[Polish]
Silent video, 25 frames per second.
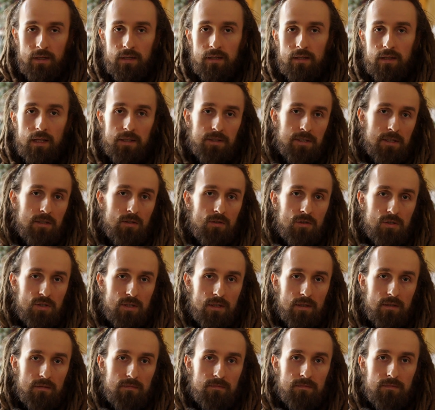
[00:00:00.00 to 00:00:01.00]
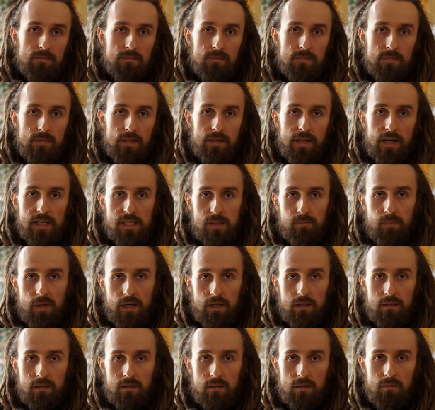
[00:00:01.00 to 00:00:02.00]
dlatego że ten
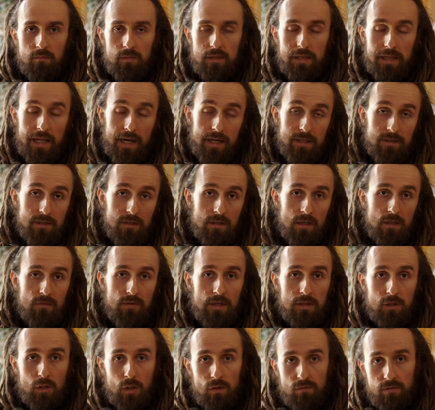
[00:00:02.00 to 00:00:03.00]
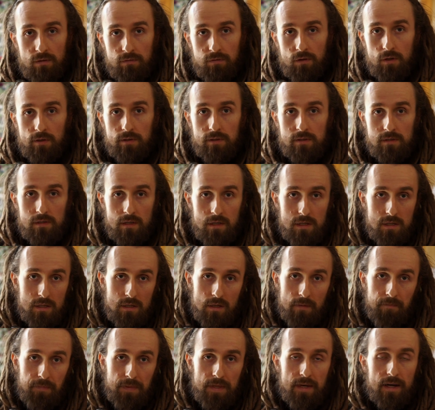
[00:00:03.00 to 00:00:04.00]
aspekt mydlany, kwiatowy,
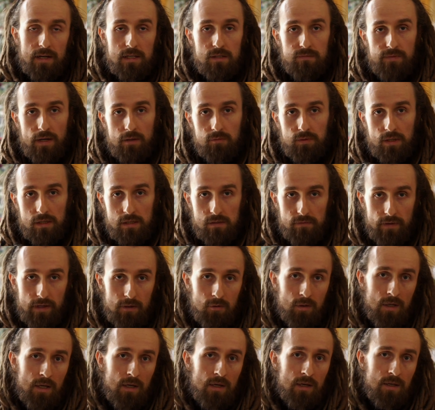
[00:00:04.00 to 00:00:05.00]
florystyczny, jak zwał, tak zwał,